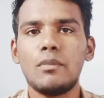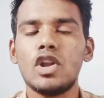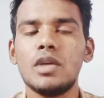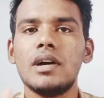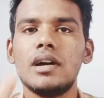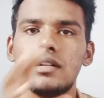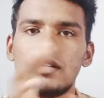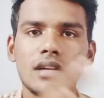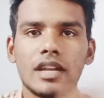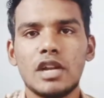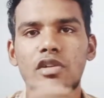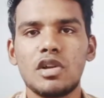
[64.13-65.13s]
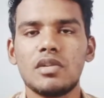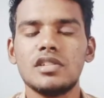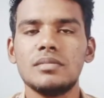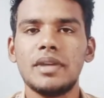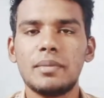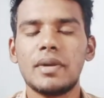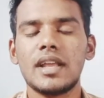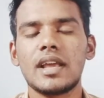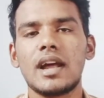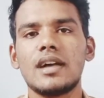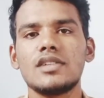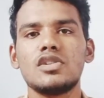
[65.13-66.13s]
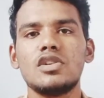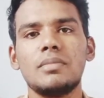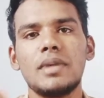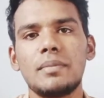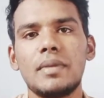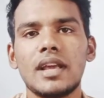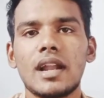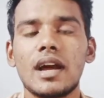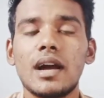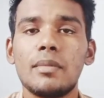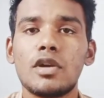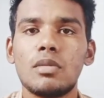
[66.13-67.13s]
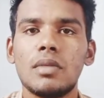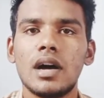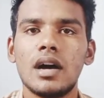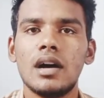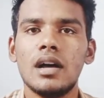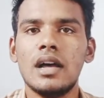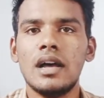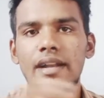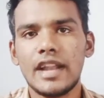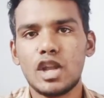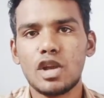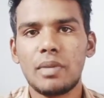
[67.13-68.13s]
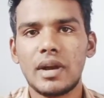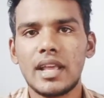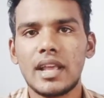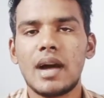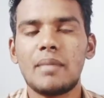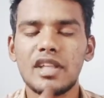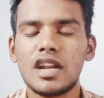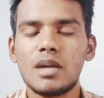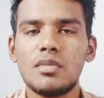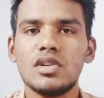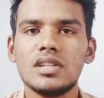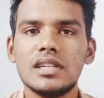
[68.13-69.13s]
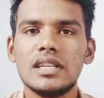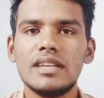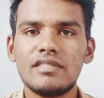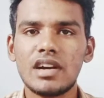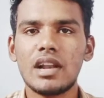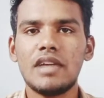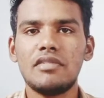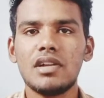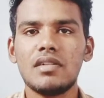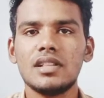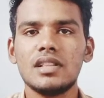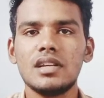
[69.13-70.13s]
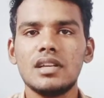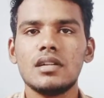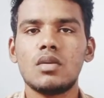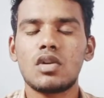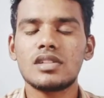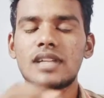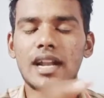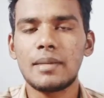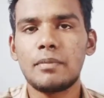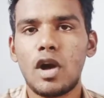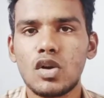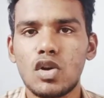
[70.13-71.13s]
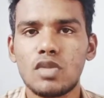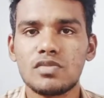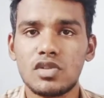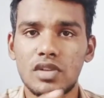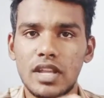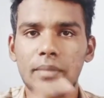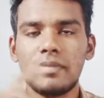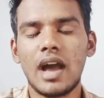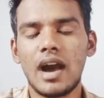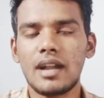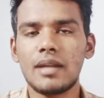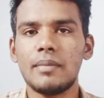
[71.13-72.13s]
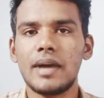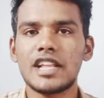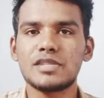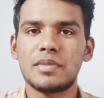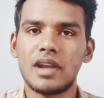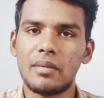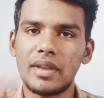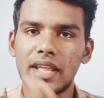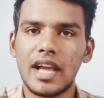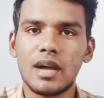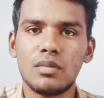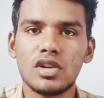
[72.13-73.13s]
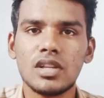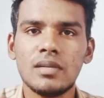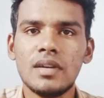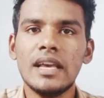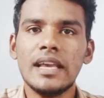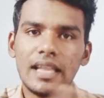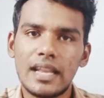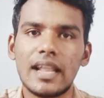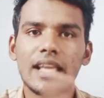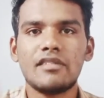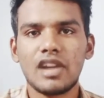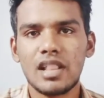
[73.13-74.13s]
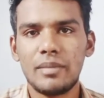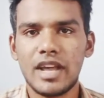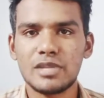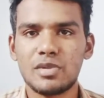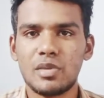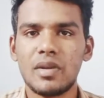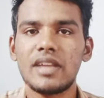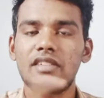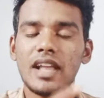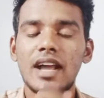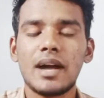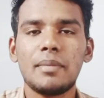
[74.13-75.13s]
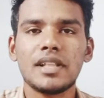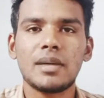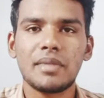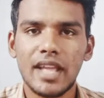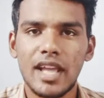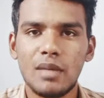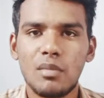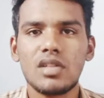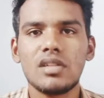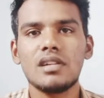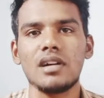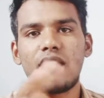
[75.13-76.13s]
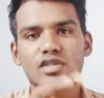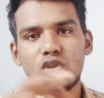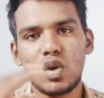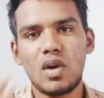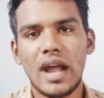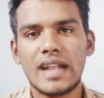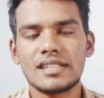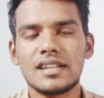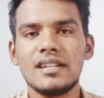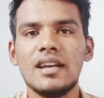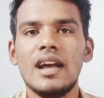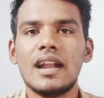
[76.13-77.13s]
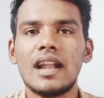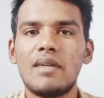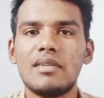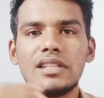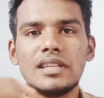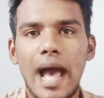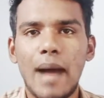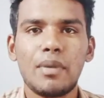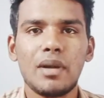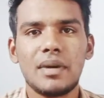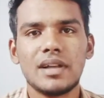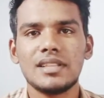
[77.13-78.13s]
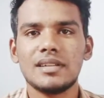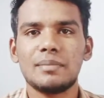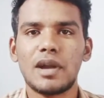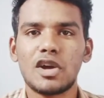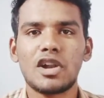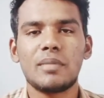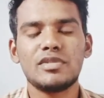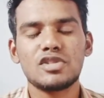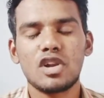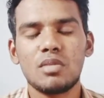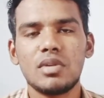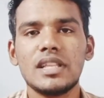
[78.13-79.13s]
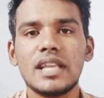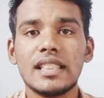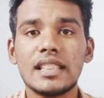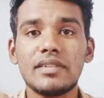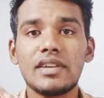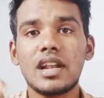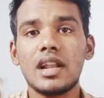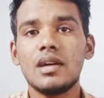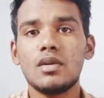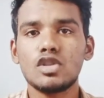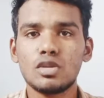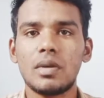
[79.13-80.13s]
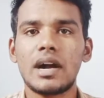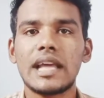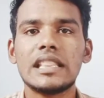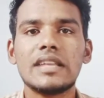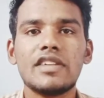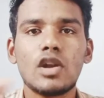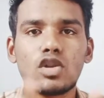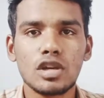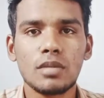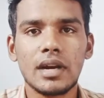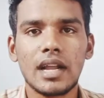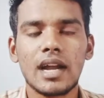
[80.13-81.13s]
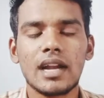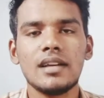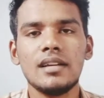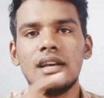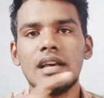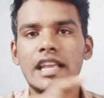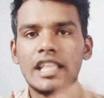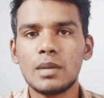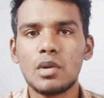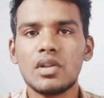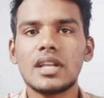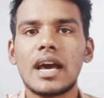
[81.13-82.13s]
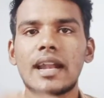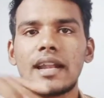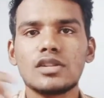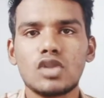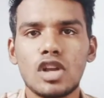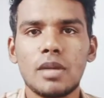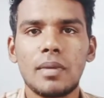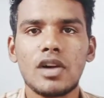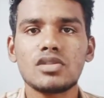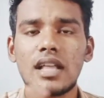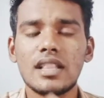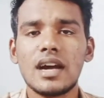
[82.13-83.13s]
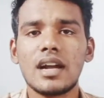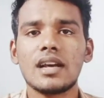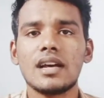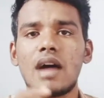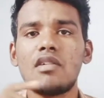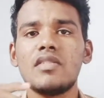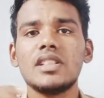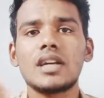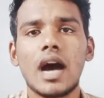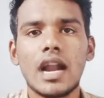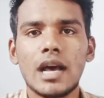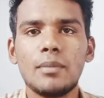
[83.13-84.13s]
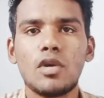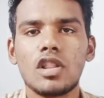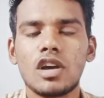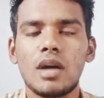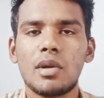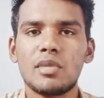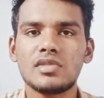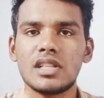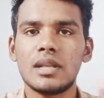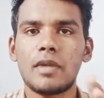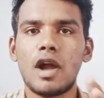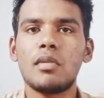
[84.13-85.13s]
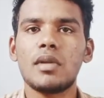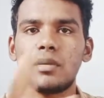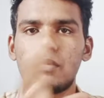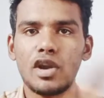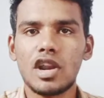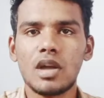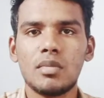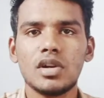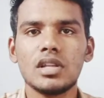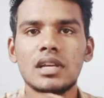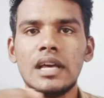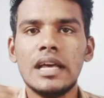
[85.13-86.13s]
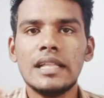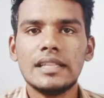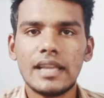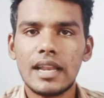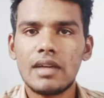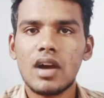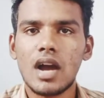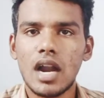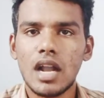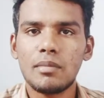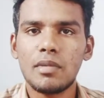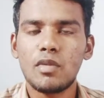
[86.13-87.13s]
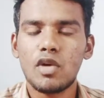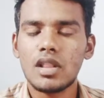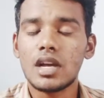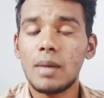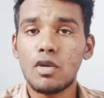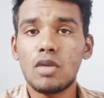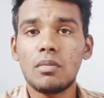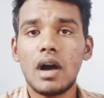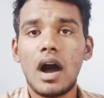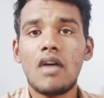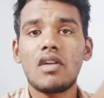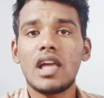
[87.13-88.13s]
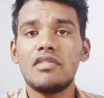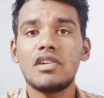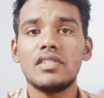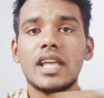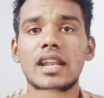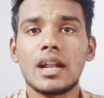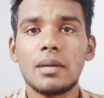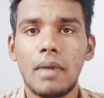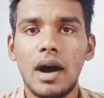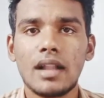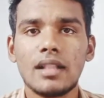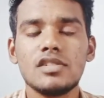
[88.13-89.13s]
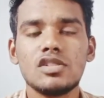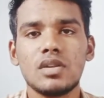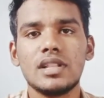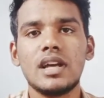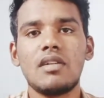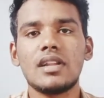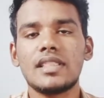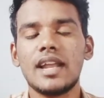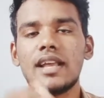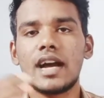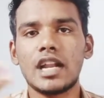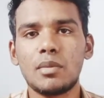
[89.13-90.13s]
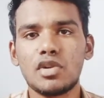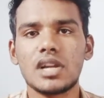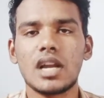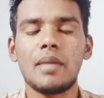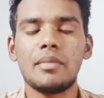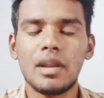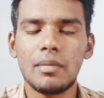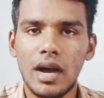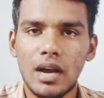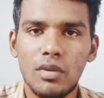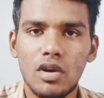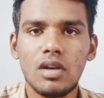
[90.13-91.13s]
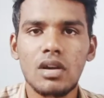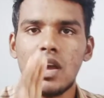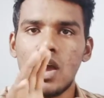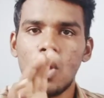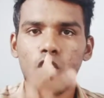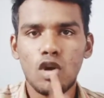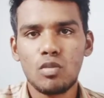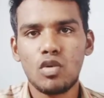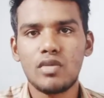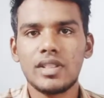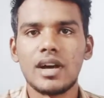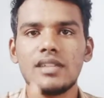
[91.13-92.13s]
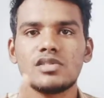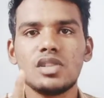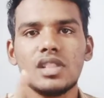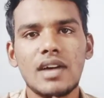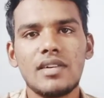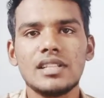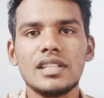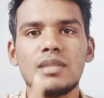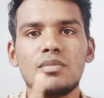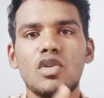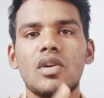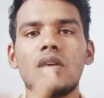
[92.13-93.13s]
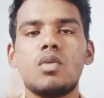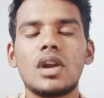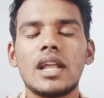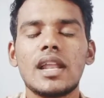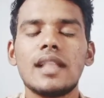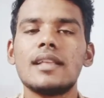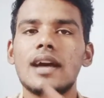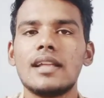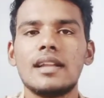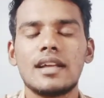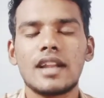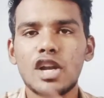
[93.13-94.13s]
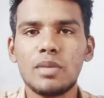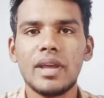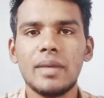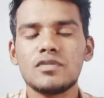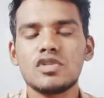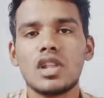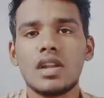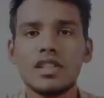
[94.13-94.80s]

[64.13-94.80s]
மூலிமா ரெண்டு பேரும் வந்து மீட் பண்ணிக்கிறாங்க ஸோ மீட் பண்ணிக்கிறாங்க அப்புறம் டேட்டிங் பண்ணிக்கிறாங்க அப்படி இருக்கும்போது இவங்க லைஃப்பில் வந்து ஒரு சடன் பாட் வரும் ஸோ நீங்கள் யாரை மேரேஜ் பண்ண அப்படின்னு கேட்கும்போது இல்லை நான் இவங்கள தான் மேரேஜ் பண்ணுவோம் இவங்க எங்கே பார்த்து அப்படின்னு கேட்கும்போது அவங்க சொல்லுவாங்க ஆன்சர் நான் வந்து ஆப்பில் பார்த்து பழகணும் அப்படின்னு சொல்லும்போது எந்த வீட்டில் ஒத்துப்பாங்க எந்த வீட்டில் ஒத்துக்க மாட்டாங்கன்னு இந்த மாதிரி வந்து கரெக்டாக சொல்லியிருப்பாங்க ஸோ அதுக்கான அவங்க வந்து காணாமல் போனதுக்கப்புறம் இந்த ப்ராப்ளம்லாம் போயிட்டு இருக்கும்போது திடீர்னு அவங்க காணாமல் போனதுக்கப்புறம் அவங்க லைஃப்பில் வந்து என்னென்ன மாறுது ஸோ வந்து அவங்களை தேடி கண்டுபிடிச்சாங்க அப்படின்னு பார்க்க போகிறோம் ஒரு மூவி தான் ஸோ இதான் வந்து இந்த மூவியோட ஒன்னே அந்த கதை ரெண்டுமே ஸோ இதில்